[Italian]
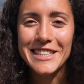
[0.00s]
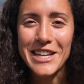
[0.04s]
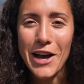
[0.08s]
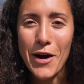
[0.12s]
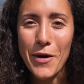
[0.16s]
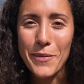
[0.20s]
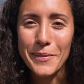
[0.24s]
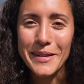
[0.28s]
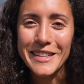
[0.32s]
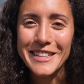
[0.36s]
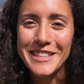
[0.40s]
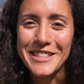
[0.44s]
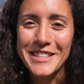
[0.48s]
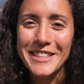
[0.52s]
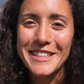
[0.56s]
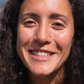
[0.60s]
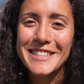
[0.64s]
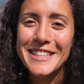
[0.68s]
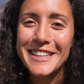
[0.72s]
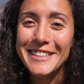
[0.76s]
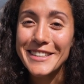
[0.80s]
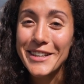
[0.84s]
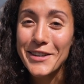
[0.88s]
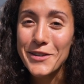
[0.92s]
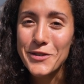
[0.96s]
Ciao amici,
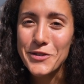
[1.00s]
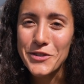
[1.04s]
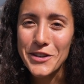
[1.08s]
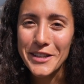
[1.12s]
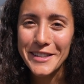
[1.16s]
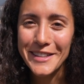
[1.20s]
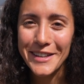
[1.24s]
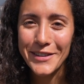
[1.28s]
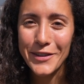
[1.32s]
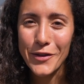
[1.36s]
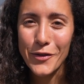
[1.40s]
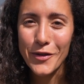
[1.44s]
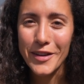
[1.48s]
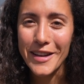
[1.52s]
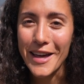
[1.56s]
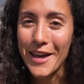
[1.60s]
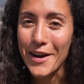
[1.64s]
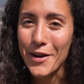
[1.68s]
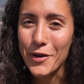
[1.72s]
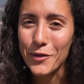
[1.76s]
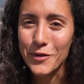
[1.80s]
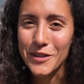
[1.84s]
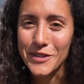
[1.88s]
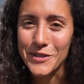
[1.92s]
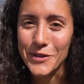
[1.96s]
siete riusciti a
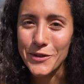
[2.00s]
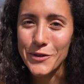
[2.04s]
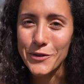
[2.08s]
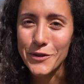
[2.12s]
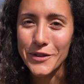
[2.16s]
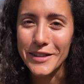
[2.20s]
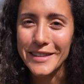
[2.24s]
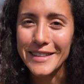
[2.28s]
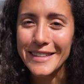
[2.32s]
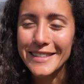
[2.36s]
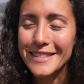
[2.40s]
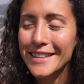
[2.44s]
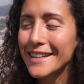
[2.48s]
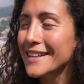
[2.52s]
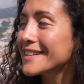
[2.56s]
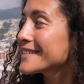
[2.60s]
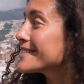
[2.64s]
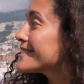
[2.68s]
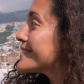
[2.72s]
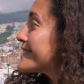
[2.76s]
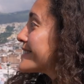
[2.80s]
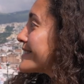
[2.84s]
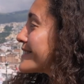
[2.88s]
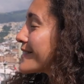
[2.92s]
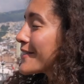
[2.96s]
indovinare dove sono finita?
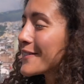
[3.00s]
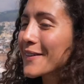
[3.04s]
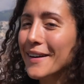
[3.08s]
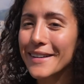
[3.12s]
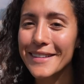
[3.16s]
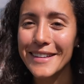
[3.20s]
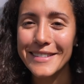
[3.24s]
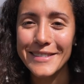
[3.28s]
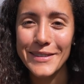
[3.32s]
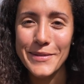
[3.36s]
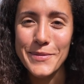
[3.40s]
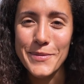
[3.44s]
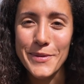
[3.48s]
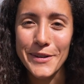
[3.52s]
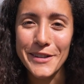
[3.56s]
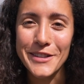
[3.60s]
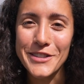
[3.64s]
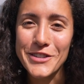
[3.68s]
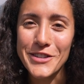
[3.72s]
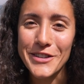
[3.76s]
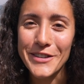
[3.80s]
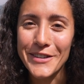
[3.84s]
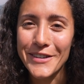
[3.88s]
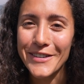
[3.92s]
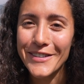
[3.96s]
Guardate un po'
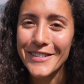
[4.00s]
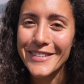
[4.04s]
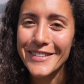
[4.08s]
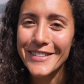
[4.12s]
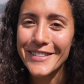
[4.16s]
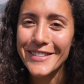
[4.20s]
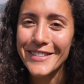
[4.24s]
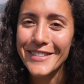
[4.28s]
in giro.